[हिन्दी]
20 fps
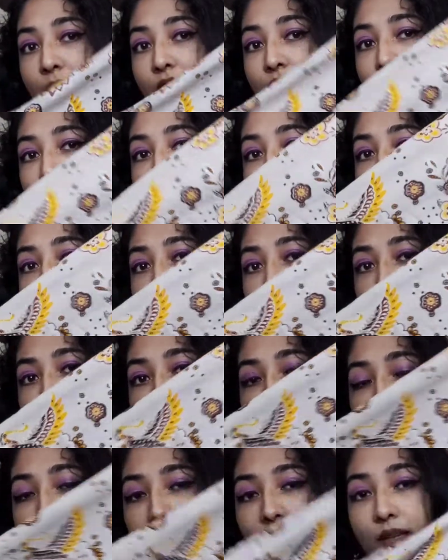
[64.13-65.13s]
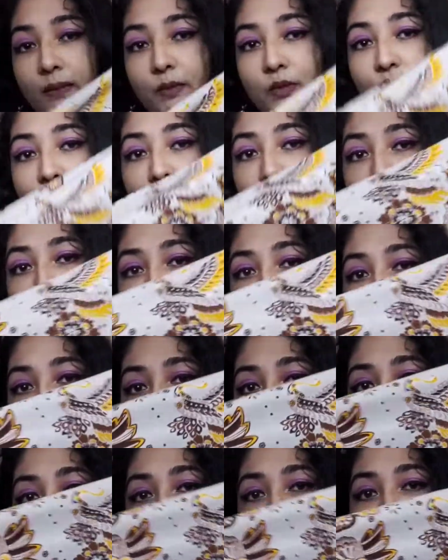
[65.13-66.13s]
प्रिंट्स बहुत ही ज़्यादा ब्यूटीफुल
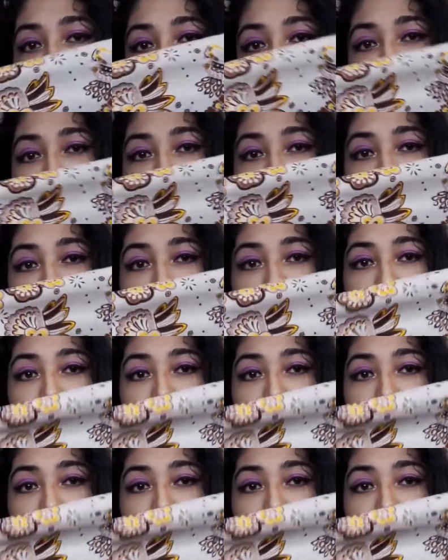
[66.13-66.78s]
हैं देख सकते हो